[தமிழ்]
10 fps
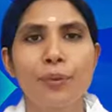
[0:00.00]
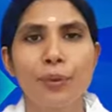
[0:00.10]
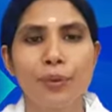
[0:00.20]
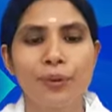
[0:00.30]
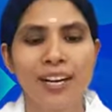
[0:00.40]

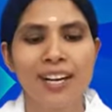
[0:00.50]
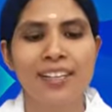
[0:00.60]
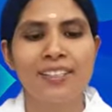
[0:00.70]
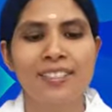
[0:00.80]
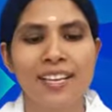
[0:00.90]
பொருட்கள்
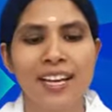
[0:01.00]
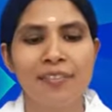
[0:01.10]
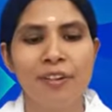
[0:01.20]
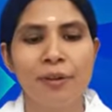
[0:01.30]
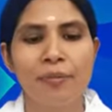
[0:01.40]

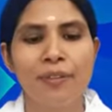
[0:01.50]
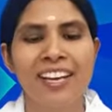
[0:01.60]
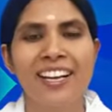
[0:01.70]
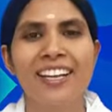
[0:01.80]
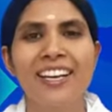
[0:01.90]
செல்வம்
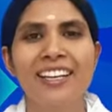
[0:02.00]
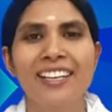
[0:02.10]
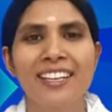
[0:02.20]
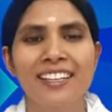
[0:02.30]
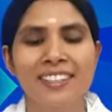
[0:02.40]
நிறைய
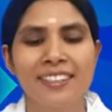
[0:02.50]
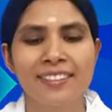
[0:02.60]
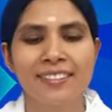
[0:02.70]
இருக்கிறது